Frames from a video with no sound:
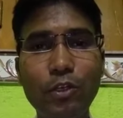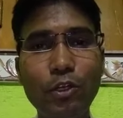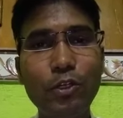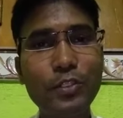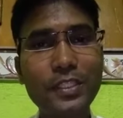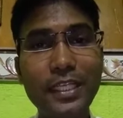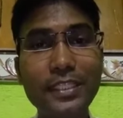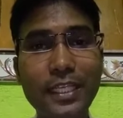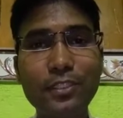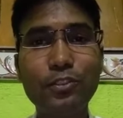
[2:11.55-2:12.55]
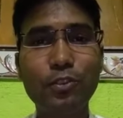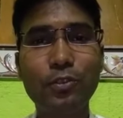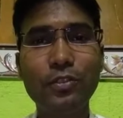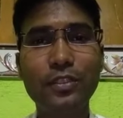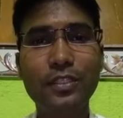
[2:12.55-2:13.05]
হলো সেই শাস্ত্র
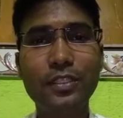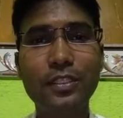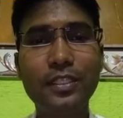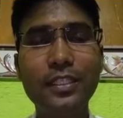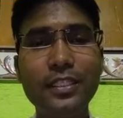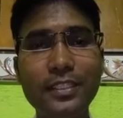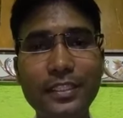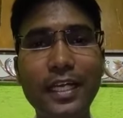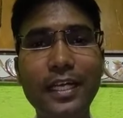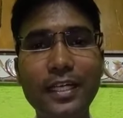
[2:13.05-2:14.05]
যা